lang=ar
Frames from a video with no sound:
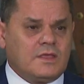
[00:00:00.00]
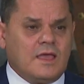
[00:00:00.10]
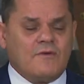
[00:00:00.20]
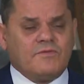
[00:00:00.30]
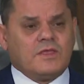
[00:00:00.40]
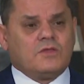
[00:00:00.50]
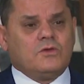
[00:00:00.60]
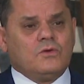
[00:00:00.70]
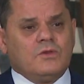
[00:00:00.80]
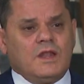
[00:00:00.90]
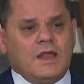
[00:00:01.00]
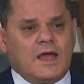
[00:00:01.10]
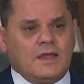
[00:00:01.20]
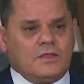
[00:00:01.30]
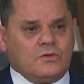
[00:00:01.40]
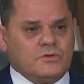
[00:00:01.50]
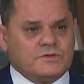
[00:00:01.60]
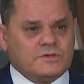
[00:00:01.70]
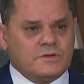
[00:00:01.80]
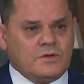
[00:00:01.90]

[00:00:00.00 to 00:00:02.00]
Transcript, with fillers: كافة الديون اللي عليه تونس